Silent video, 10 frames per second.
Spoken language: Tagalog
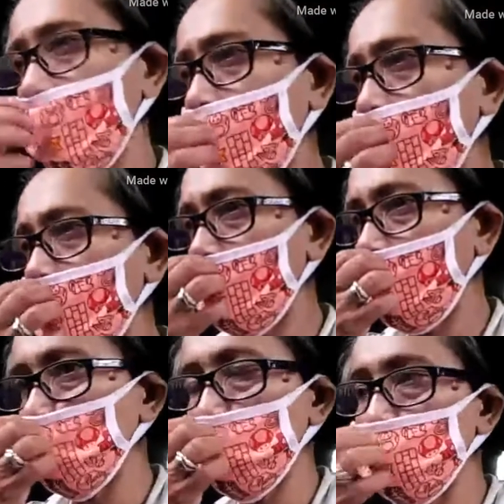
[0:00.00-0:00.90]
Talaga
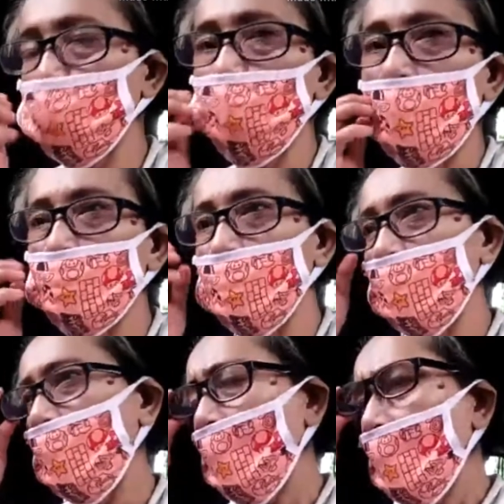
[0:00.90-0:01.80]
namang subsuban
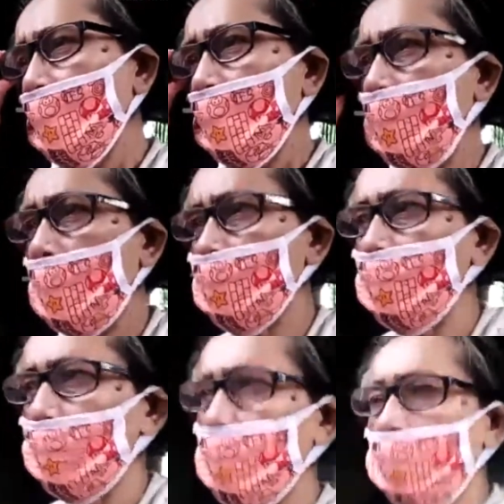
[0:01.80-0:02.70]
po. Lalo
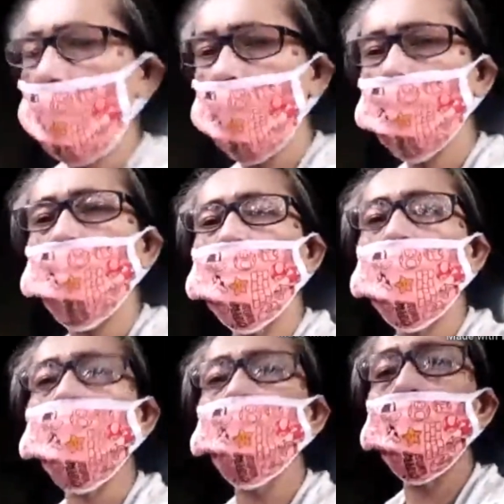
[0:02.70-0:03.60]
na, na kahit
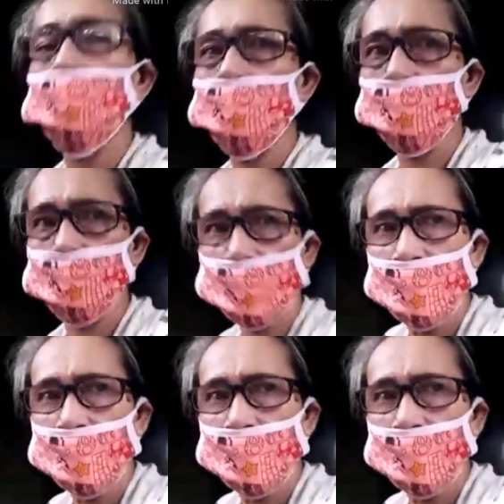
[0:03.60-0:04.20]
sabihin mong